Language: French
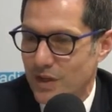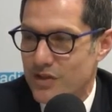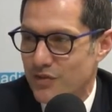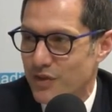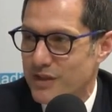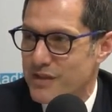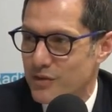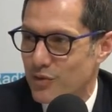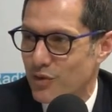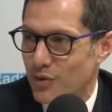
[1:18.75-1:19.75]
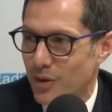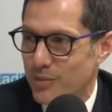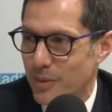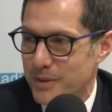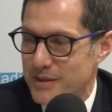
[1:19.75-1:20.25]
Là, j'ai fait des études de droit
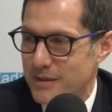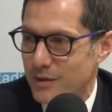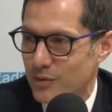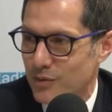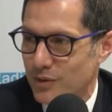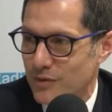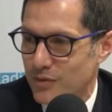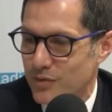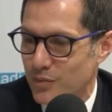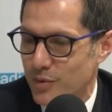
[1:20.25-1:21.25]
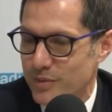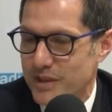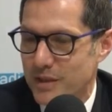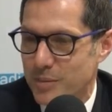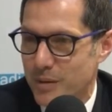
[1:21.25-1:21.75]
pour passer des concours de la fonction
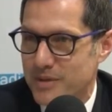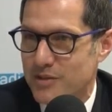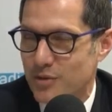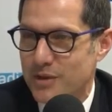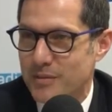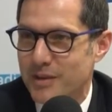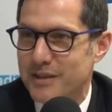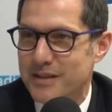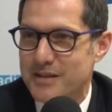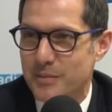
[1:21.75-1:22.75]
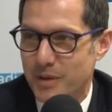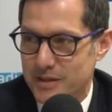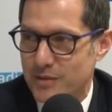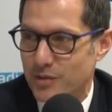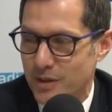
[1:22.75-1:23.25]
publique et parmi ceux qui m'intéressaient
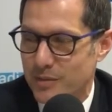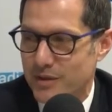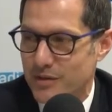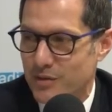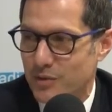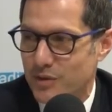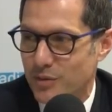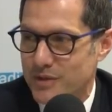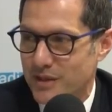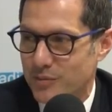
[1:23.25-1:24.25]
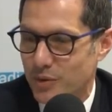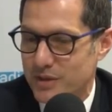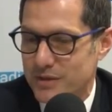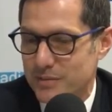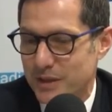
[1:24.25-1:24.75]
particulièrement, il y avait celui de commissaire de
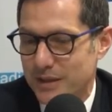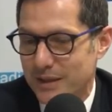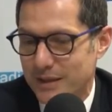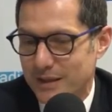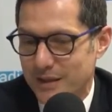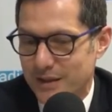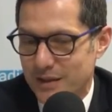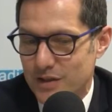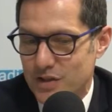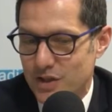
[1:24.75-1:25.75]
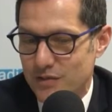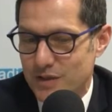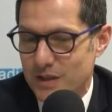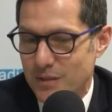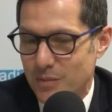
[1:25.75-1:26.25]
police, mais j'ai
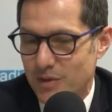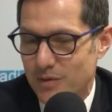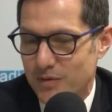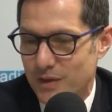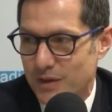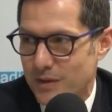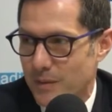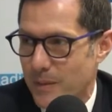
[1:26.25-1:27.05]
finalement. Est-ce que c'est par